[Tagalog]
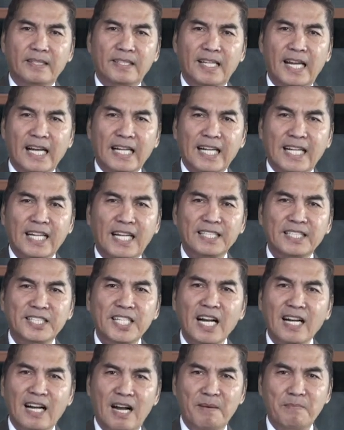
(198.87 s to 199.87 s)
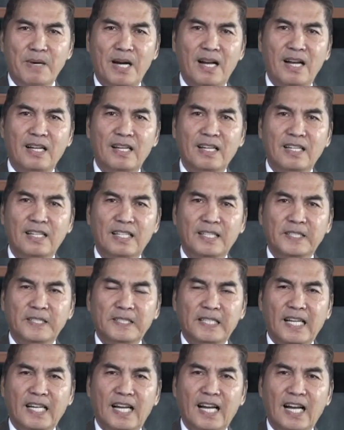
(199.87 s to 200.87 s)
ng kanyang ama
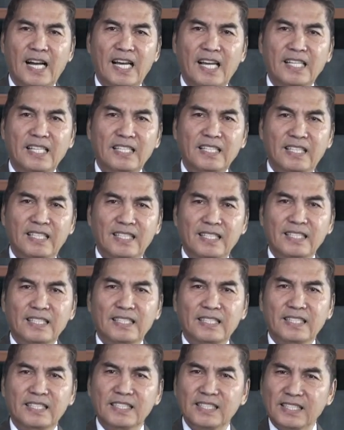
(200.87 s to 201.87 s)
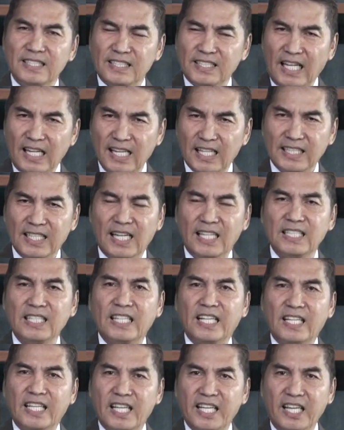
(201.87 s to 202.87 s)
ay
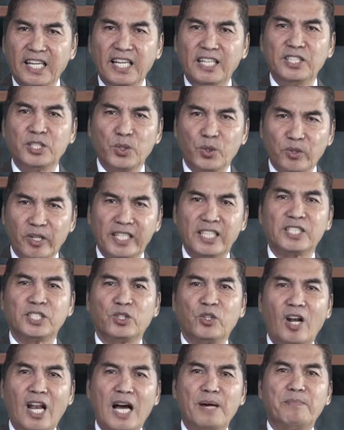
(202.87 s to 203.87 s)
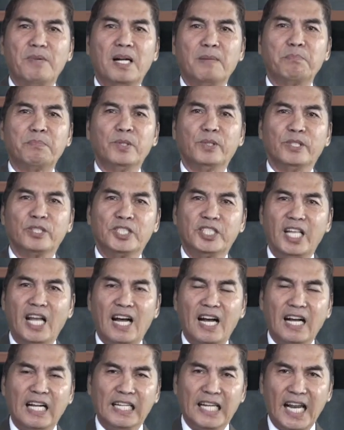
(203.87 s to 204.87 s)
talagang kay Heso Kristo lamang po.
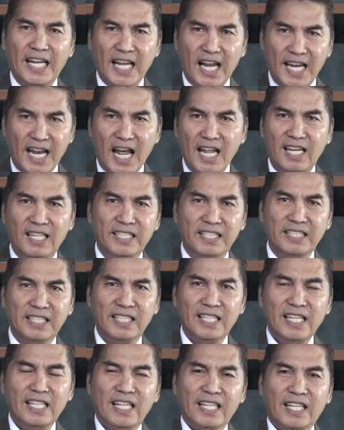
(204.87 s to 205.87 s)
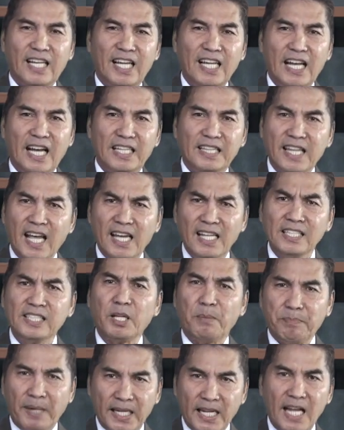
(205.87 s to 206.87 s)
Siya ang nananalig. Kaya dahil
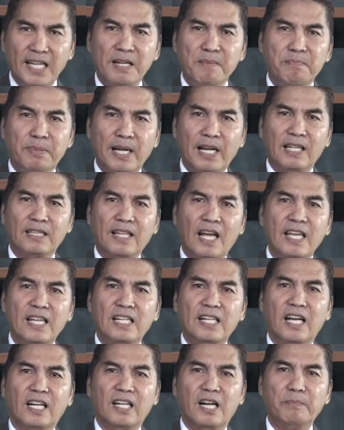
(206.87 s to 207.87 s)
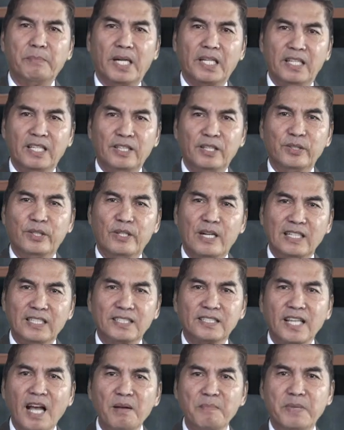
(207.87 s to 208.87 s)
sa pananampalataya ng amang ito, ang
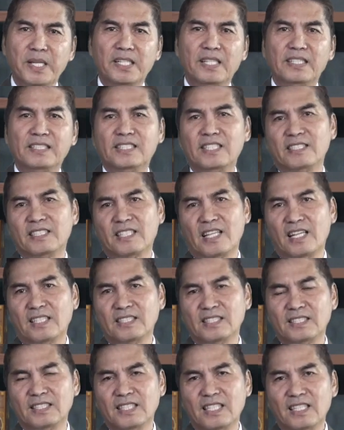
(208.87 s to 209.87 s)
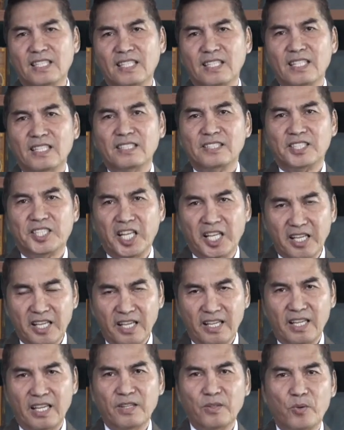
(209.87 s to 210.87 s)
sabi ni Jesus,
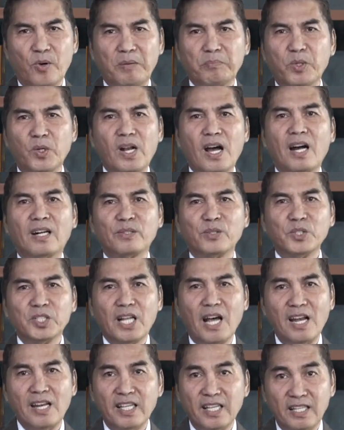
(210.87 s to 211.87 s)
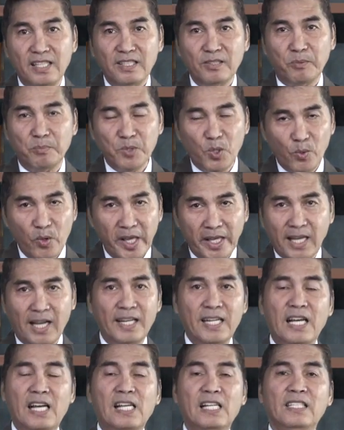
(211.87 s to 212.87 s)
Sige, wag mo na akong dalhin, umuwi ka
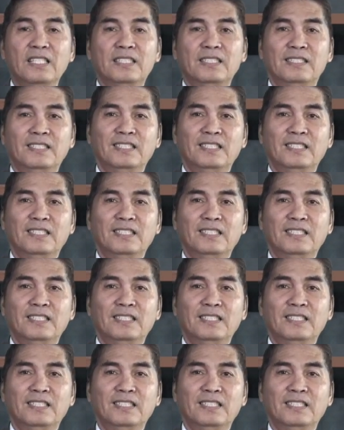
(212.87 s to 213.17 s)
na,